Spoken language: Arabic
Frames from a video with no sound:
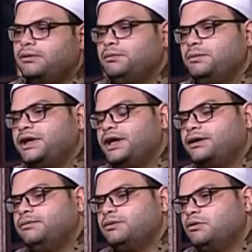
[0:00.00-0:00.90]

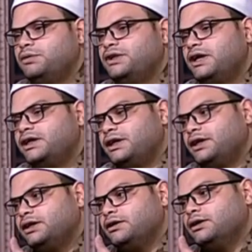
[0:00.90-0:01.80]
يعني بن
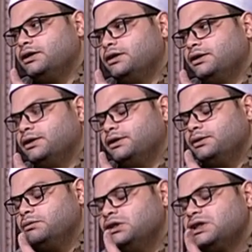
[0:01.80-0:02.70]
يعني آه،
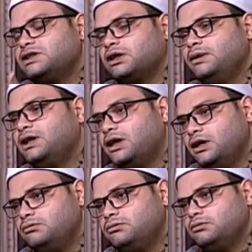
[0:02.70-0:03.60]
بننسق بيه
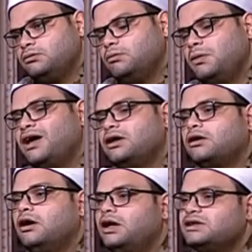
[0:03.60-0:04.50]
الكلام مع
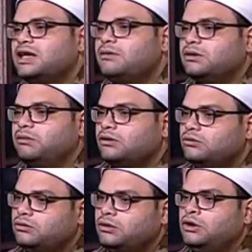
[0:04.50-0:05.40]
ايقاع ثابت
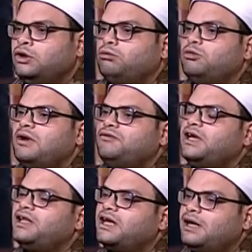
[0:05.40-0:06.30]
برضه بيبقى في
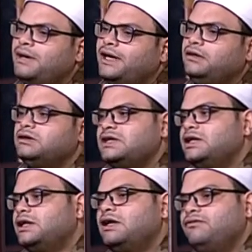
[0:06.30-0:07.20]
اداء جماعي
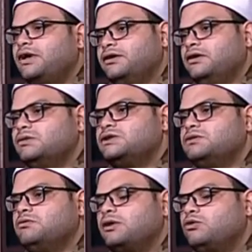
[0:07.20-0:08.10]
زائد اداء فردي بس
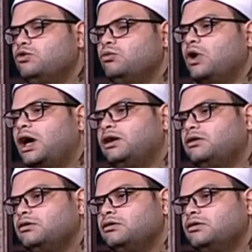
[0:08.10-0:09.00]
بيبقى كله ملحن
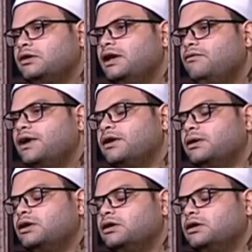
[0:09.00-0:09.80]
ده, ده بالنسبه